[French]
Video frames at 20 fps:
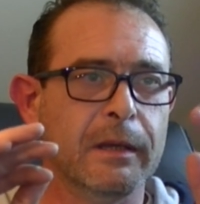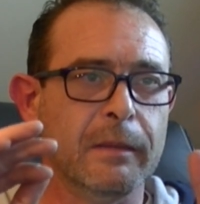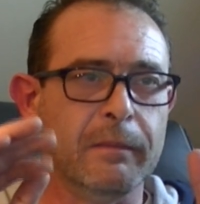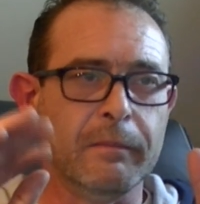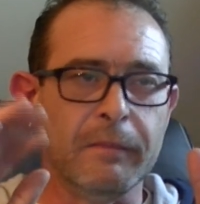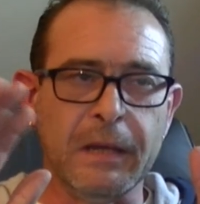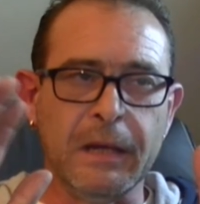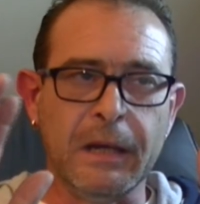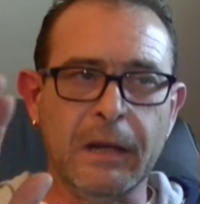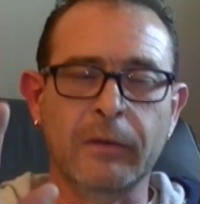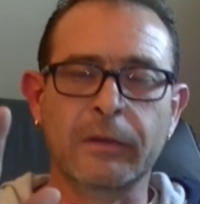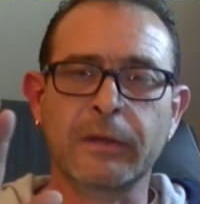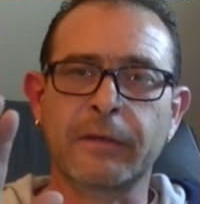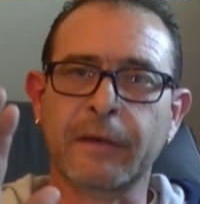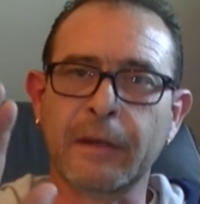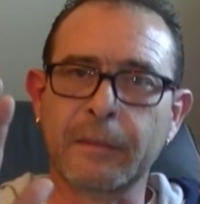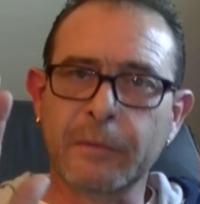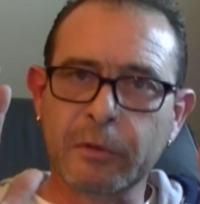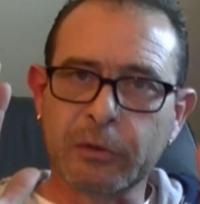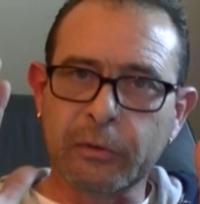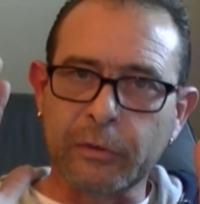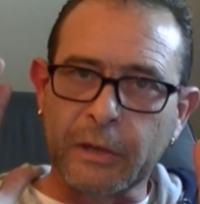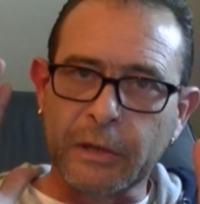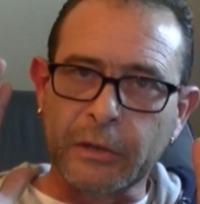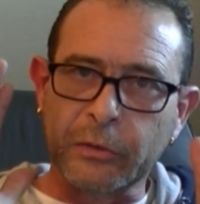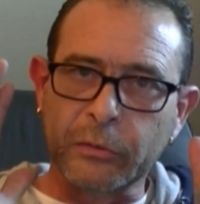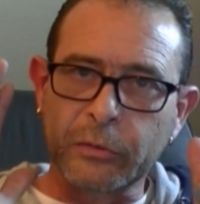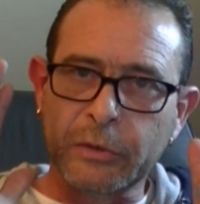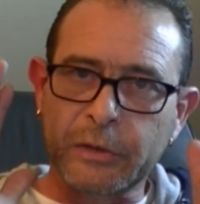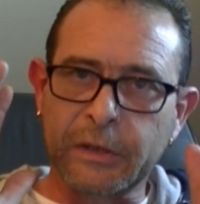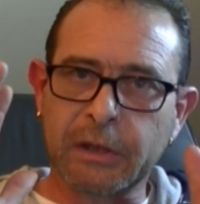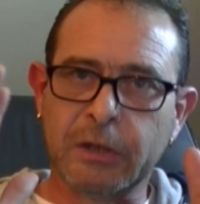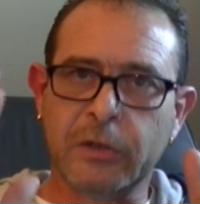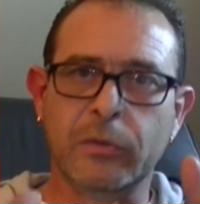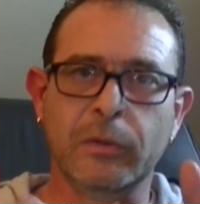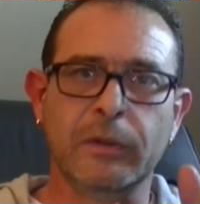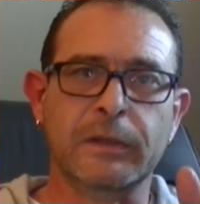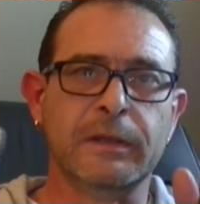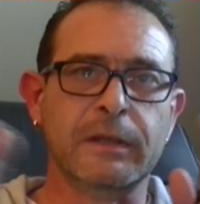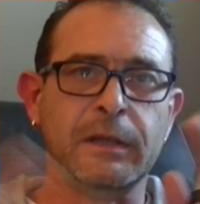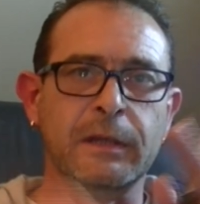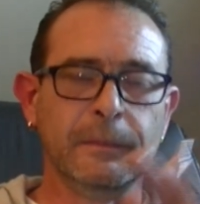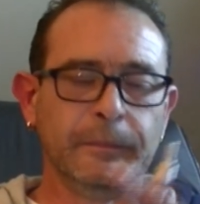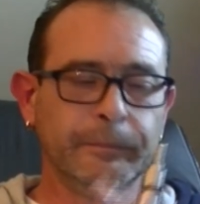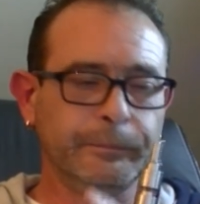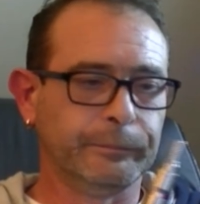mais là on est vraiment sur un truc sécurisé